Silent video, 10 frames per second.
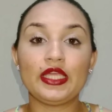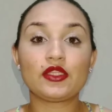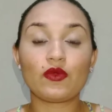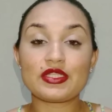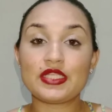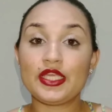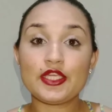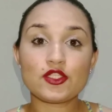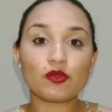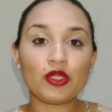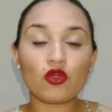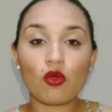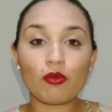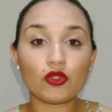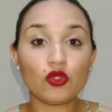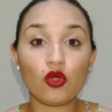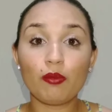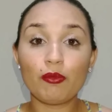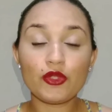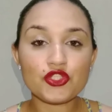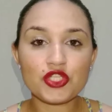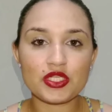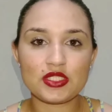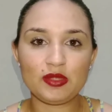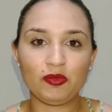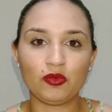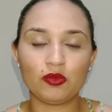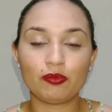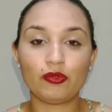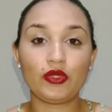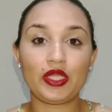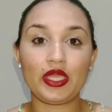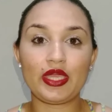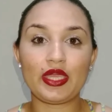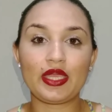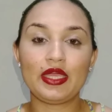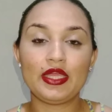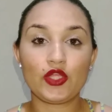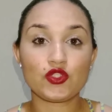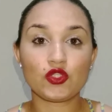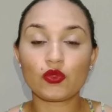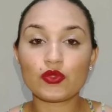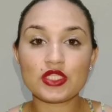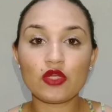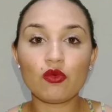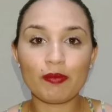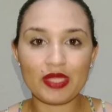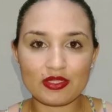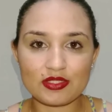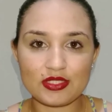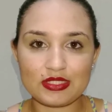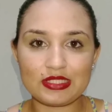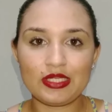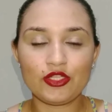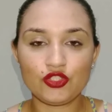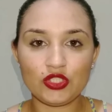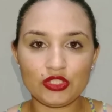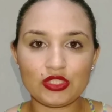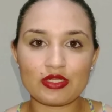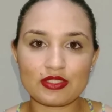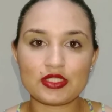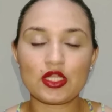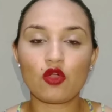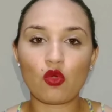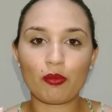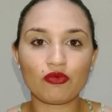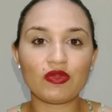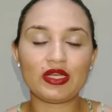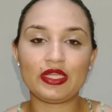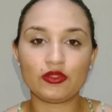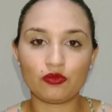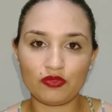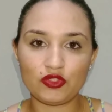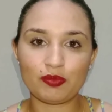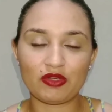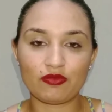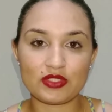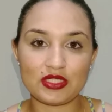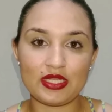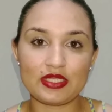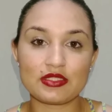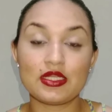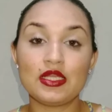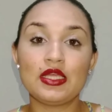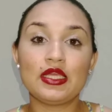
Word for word: Então, assim, isso me incomodou muitíssimo, porque eu só tô com cinco meses de transição, como eu falei no vídeo pra vocês